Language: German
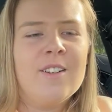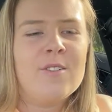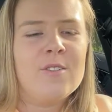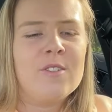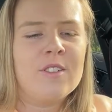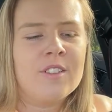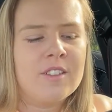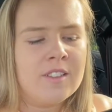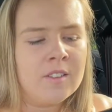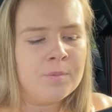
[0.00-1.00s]
Und
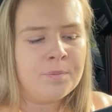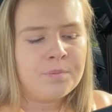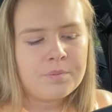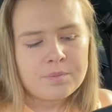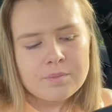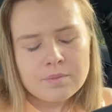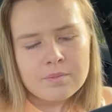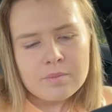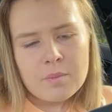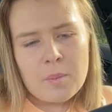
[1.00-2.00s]
ähm,
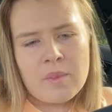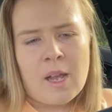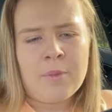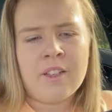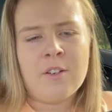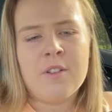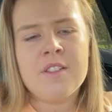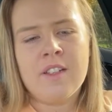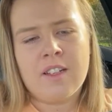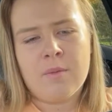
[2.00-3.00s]
habe dann auf
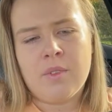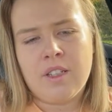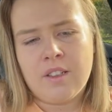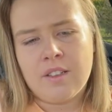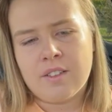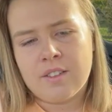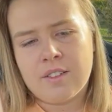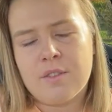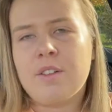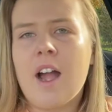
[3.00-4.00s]
Instagram die
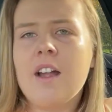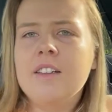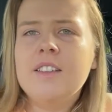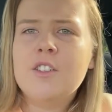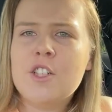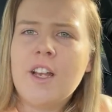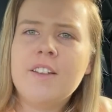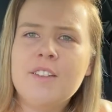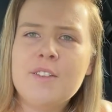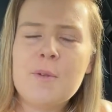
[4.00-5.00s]
äh, Frage
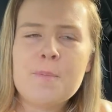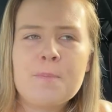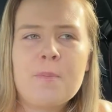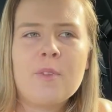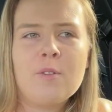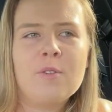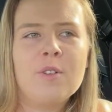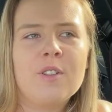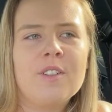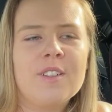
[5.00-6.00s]
gestartet
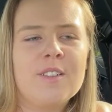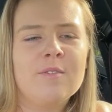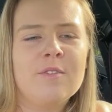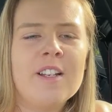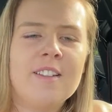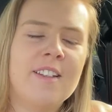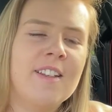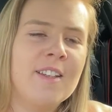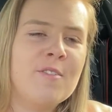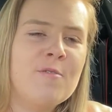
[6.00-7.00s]
und ähm, fand das
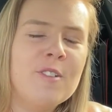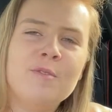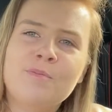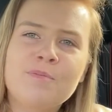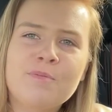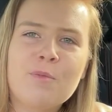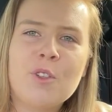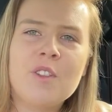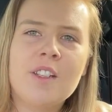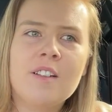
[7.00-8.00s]
eigentlich echt cool,
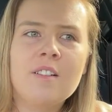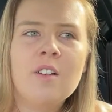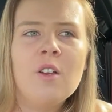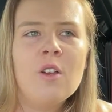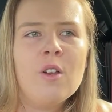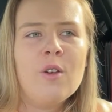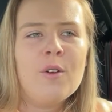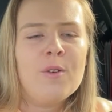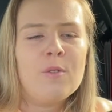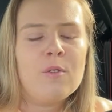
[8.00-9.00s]
muss ich sagen
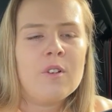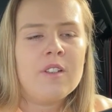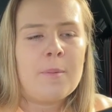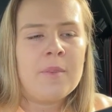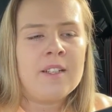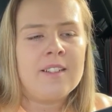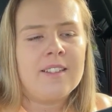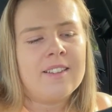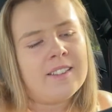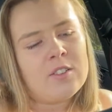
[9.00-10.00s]
und habe dann
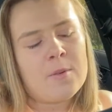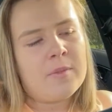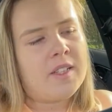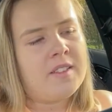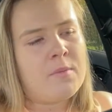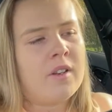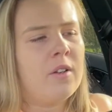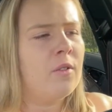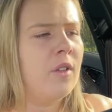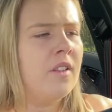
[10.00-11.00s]
gedacht, na komm, setz dich
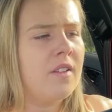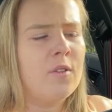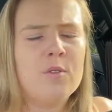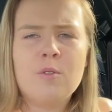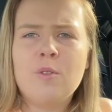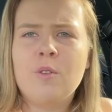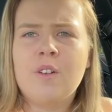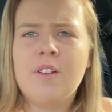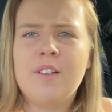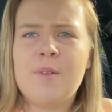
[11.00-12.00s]
mal ins Auto
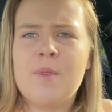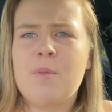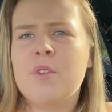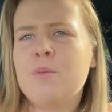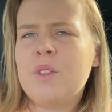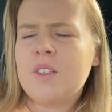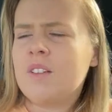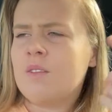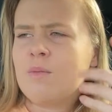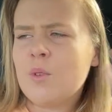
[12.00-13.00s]
und ähm, da muss ein
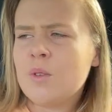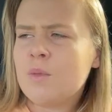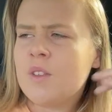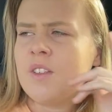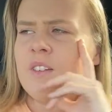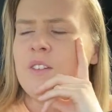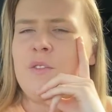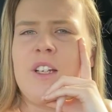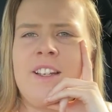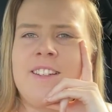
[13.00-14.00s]
bisschen, muss ein bisschen
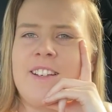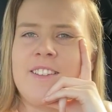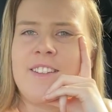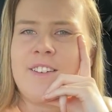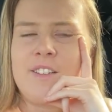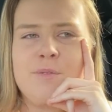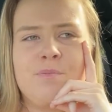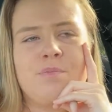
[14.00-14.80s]
Feeling da sein, ne?